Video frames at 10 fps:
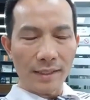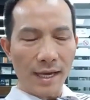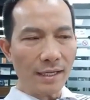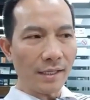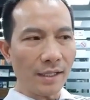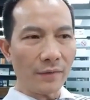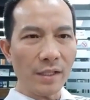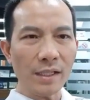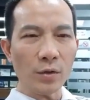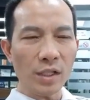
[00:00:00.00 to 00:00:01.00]
Hãy cẩn thận
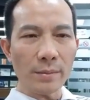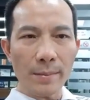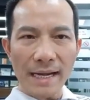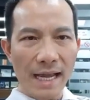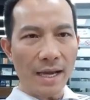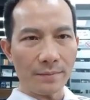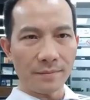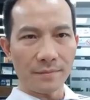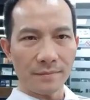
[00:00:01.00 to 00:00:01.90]
với những điều gì mà bạn làm.